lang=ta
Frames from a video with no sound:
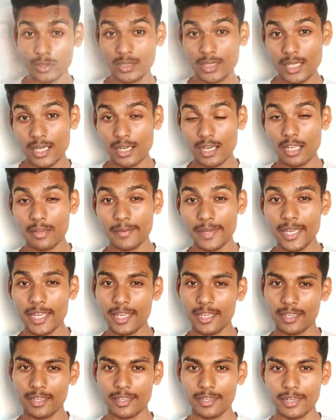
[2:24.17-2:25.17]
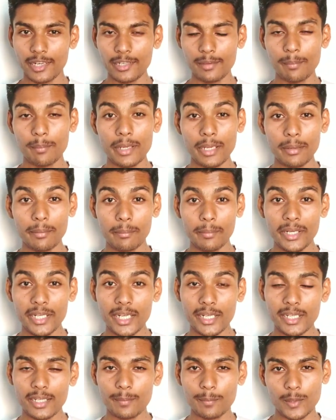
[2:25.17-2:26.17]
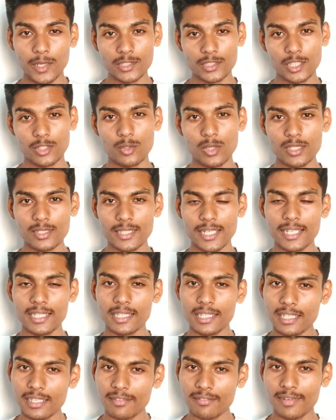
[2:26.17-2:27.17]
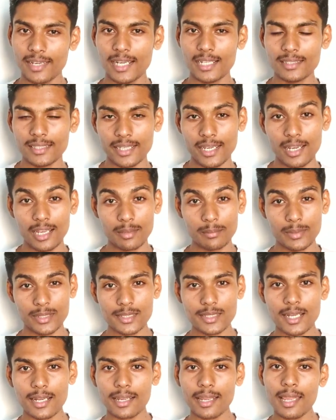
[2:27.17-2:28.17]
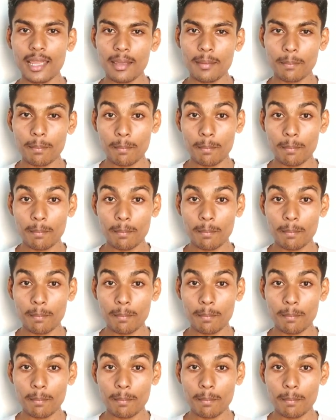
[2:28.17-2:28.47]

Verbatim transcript: கொஞ்ச நாளாவே ரெட்மி டெக் ப்ராசர் கூட சேர்ந்து வேலை செய்ய ஆரம்பிச்சிட்டாங்க